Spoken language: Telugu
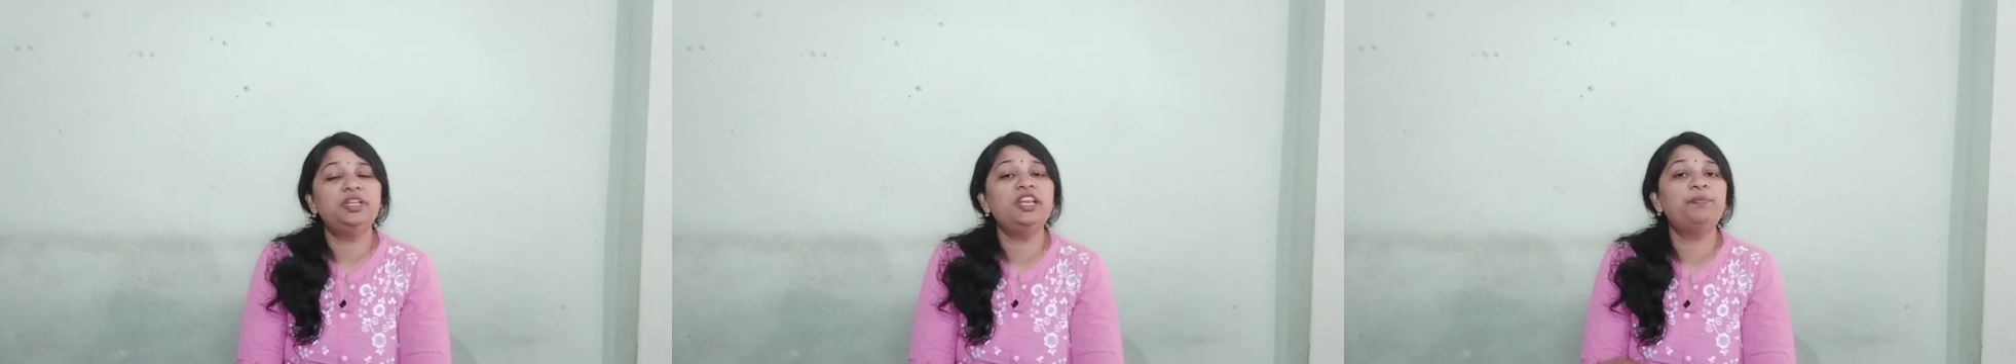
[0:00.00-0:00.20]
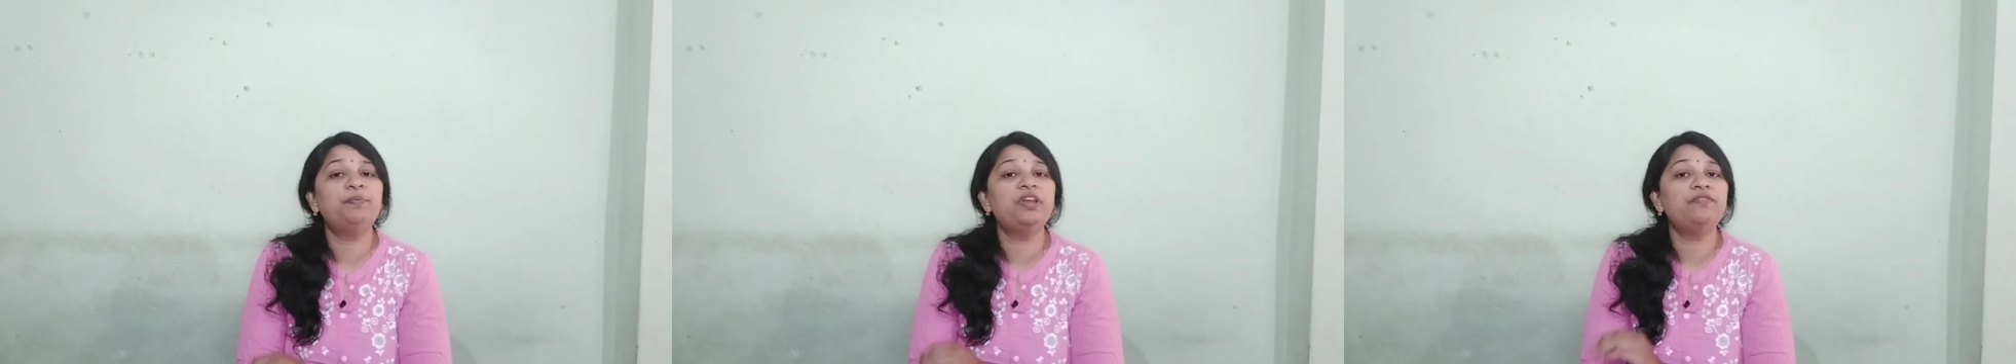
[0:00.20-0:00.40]

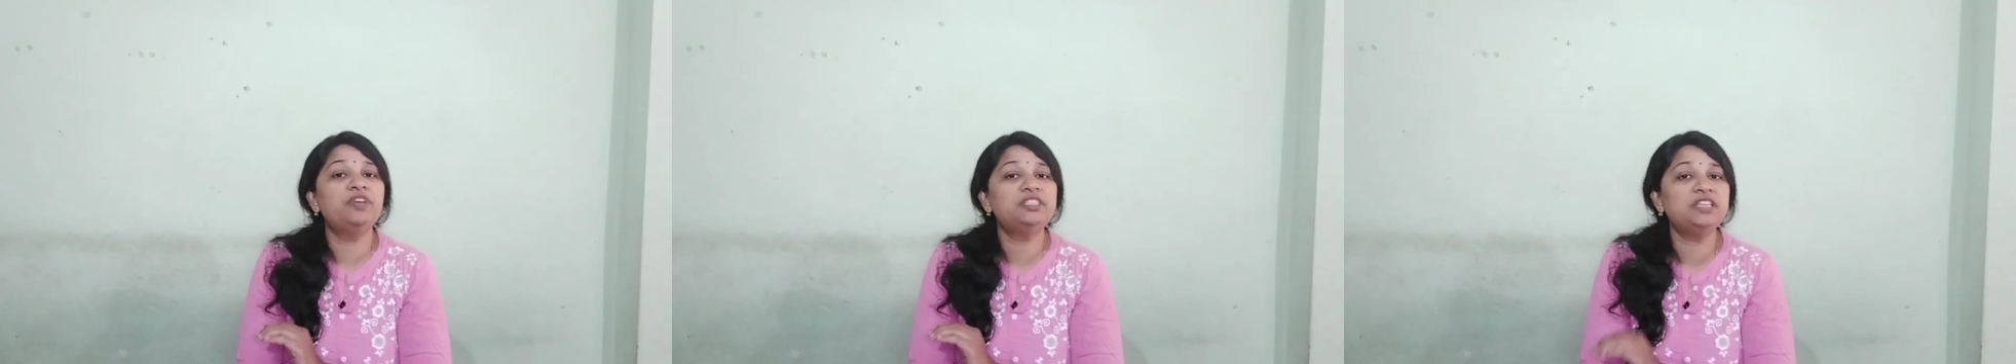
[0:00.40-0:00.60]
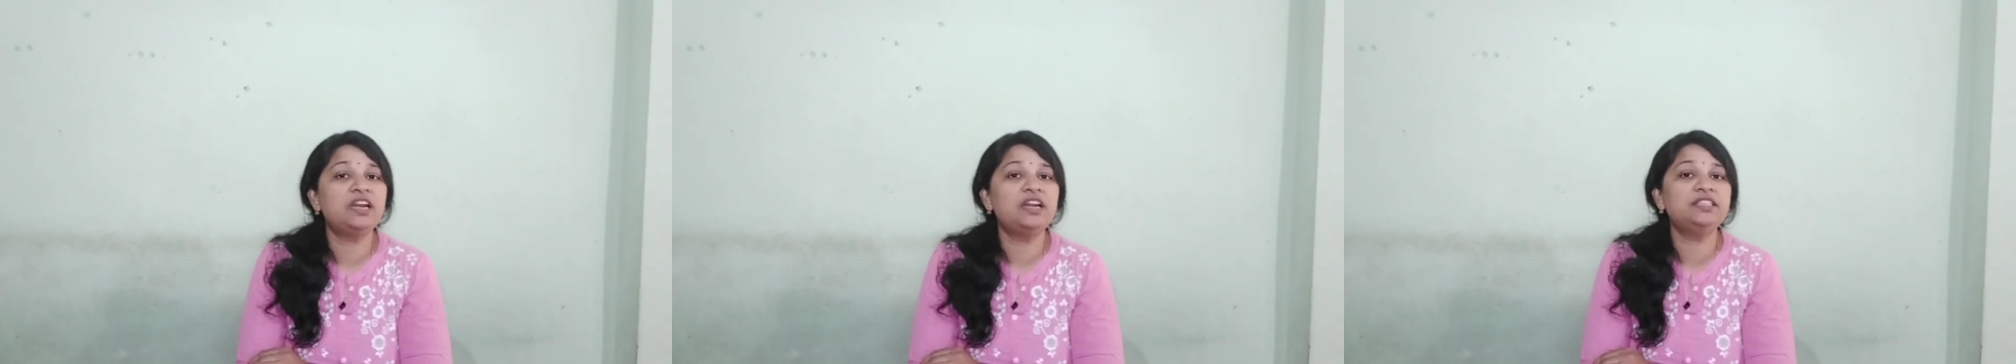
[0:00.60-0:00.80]
దీనిపై
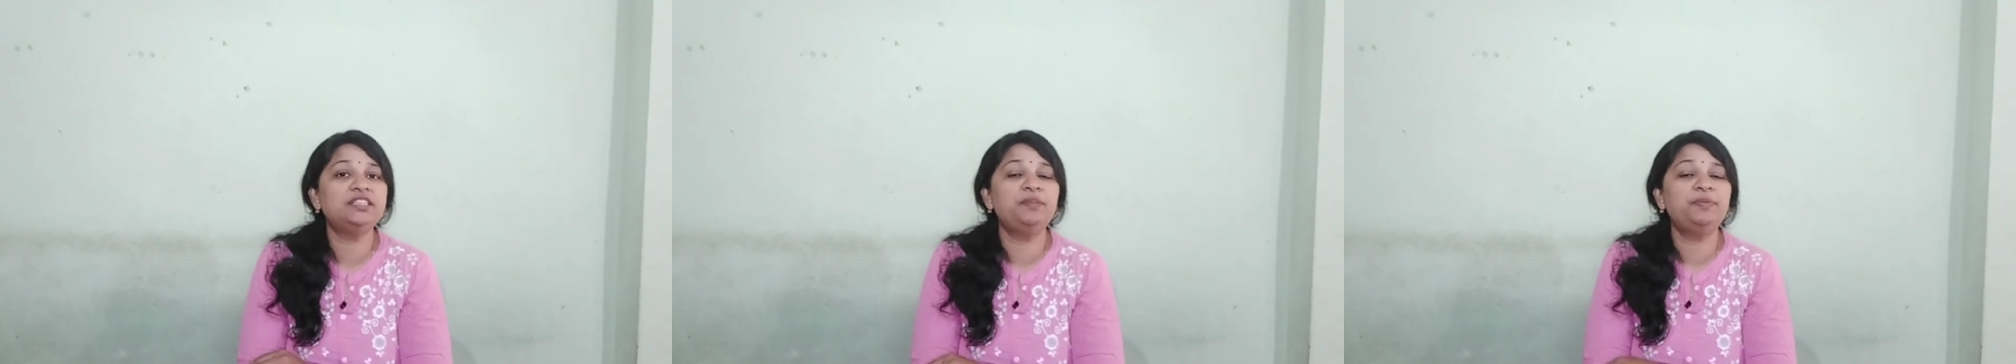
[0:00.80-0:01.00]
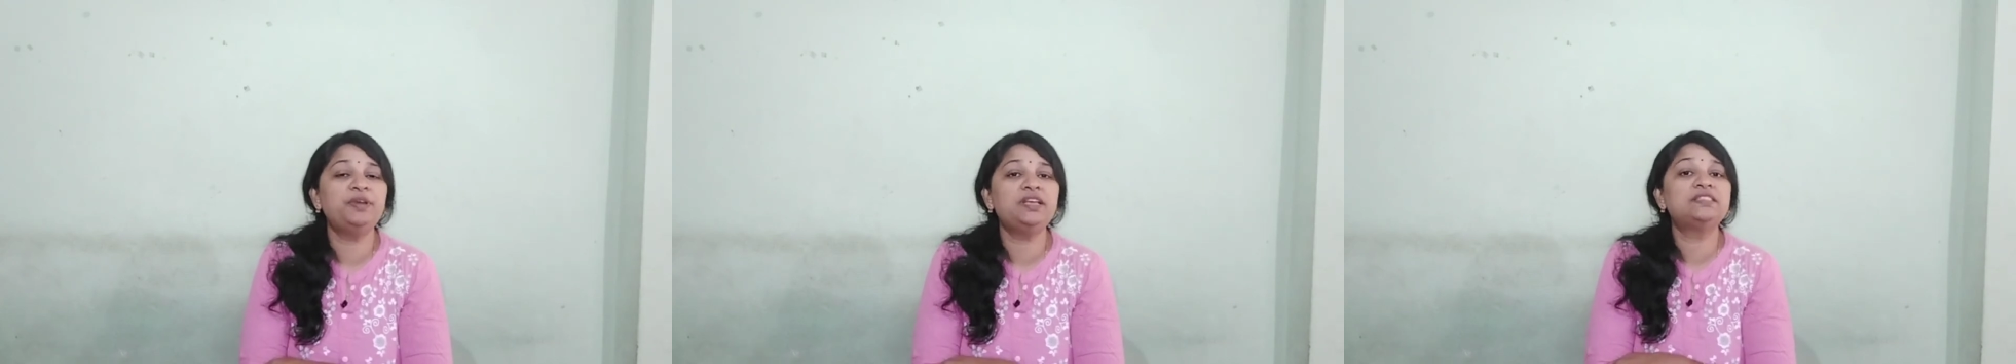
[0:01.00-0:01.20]
విచారణ
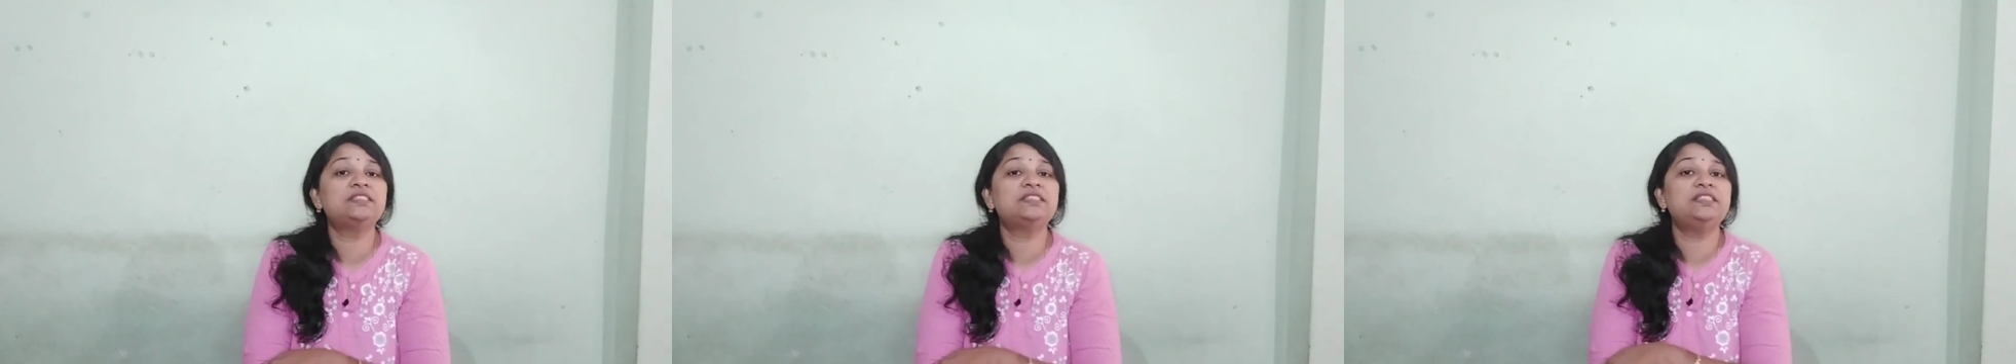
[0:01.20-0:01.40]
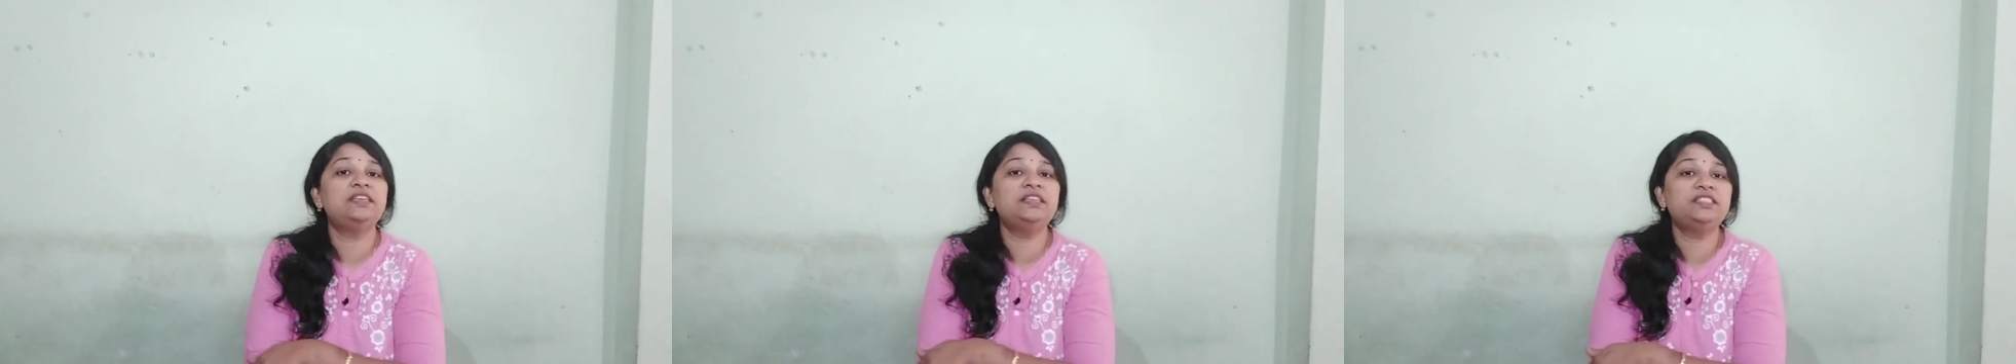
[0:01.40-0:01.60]
జరిపిన
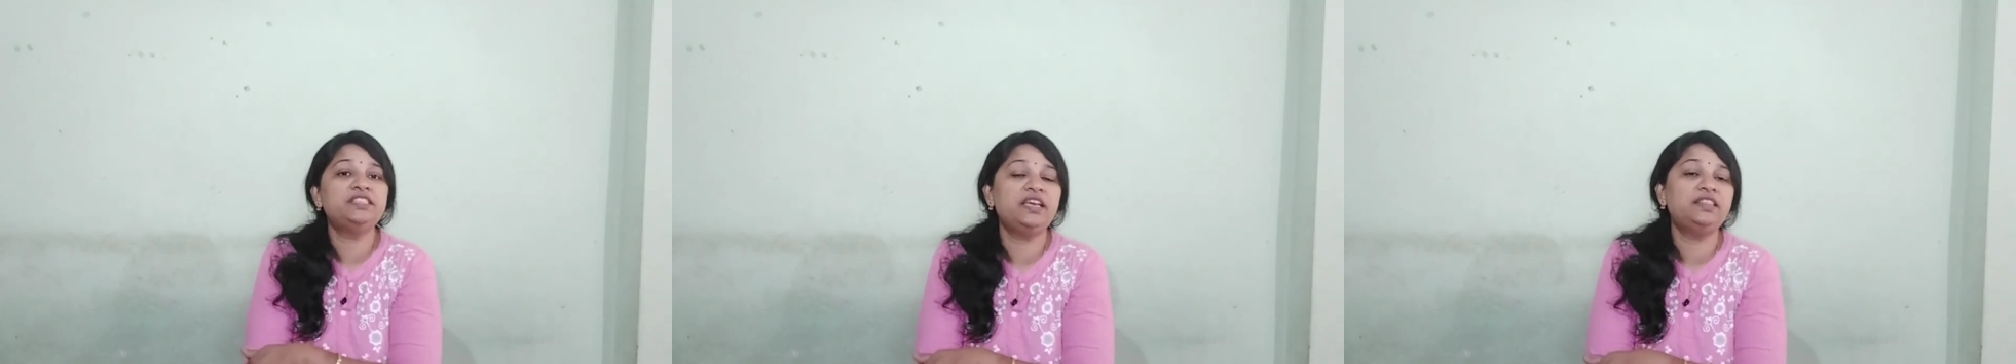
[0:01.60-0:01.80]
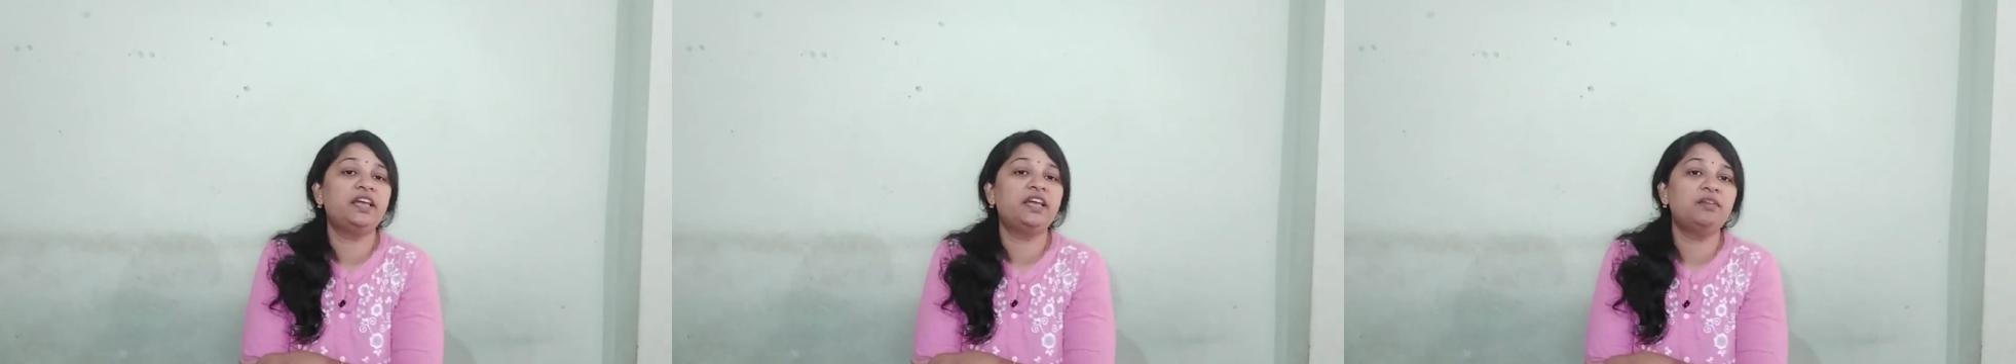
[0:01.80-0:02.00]

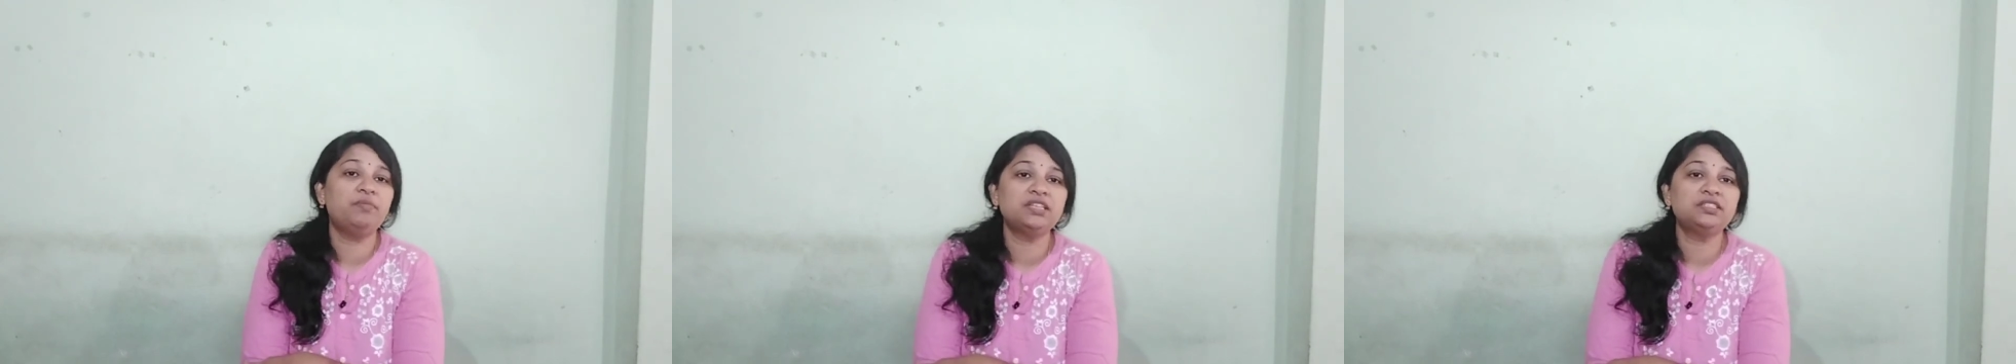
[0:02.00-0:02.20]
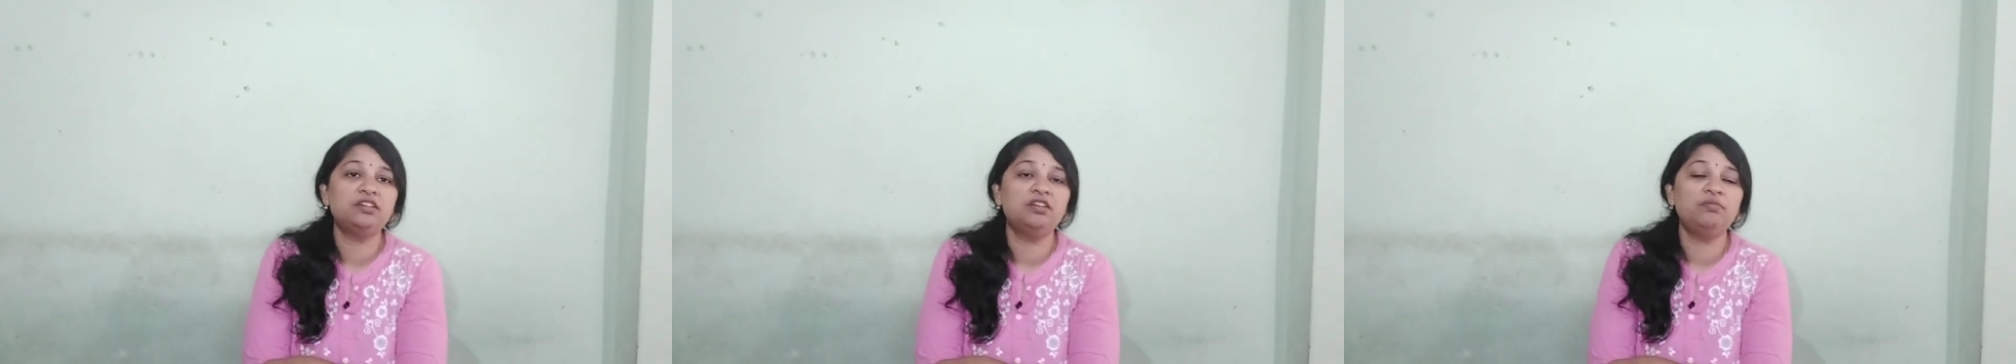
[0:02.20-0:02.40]
సీజే
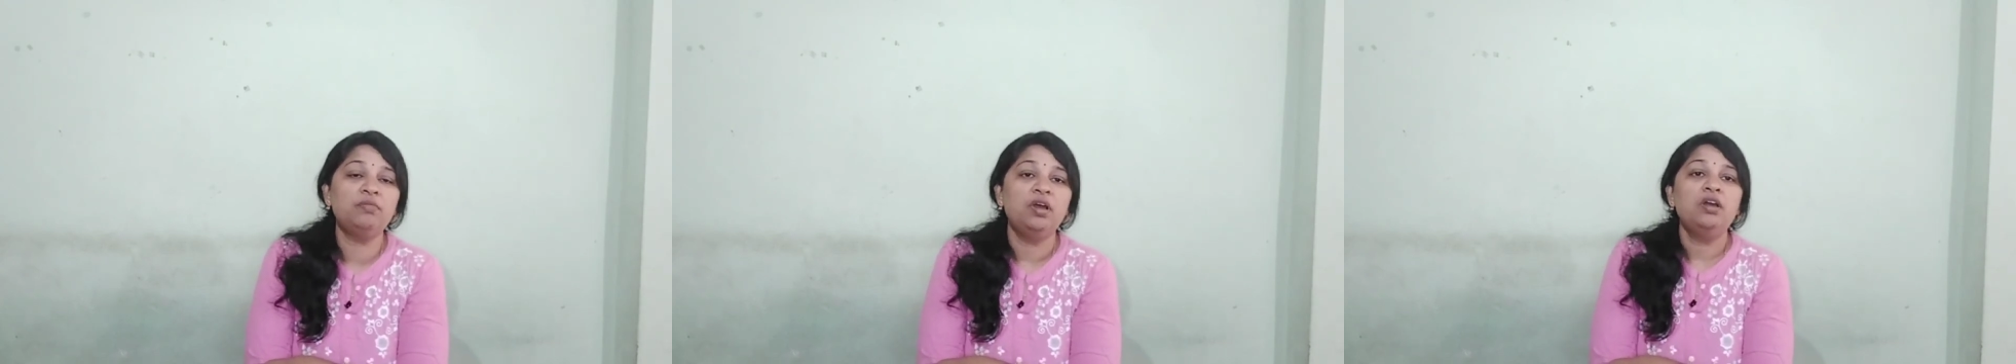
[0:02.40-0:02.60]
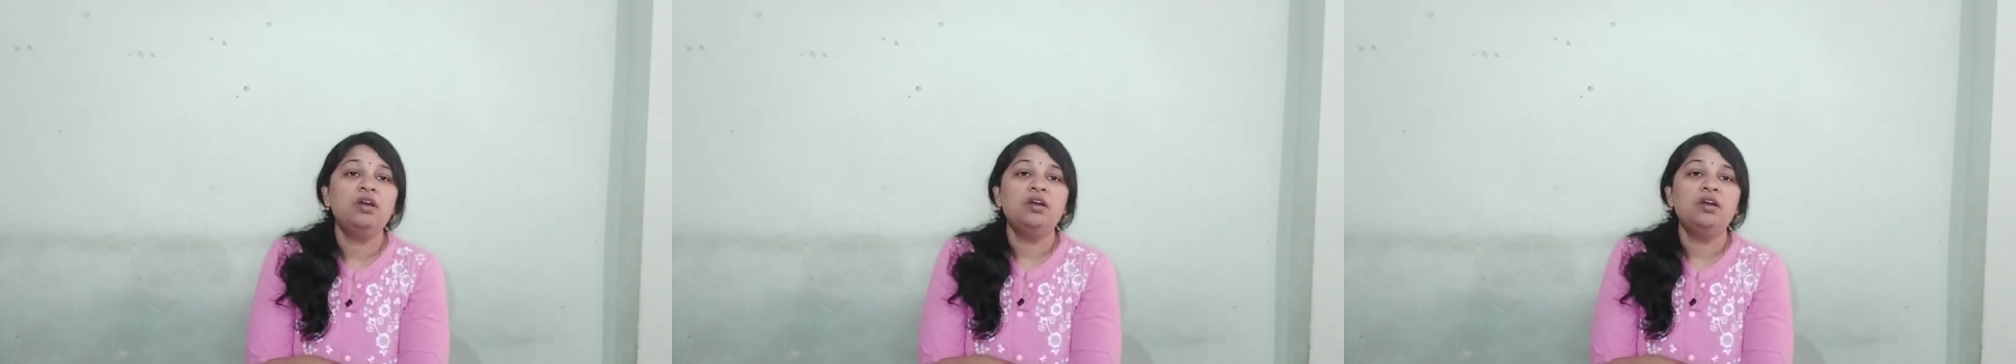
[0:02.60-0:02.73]
ధర్మాసనం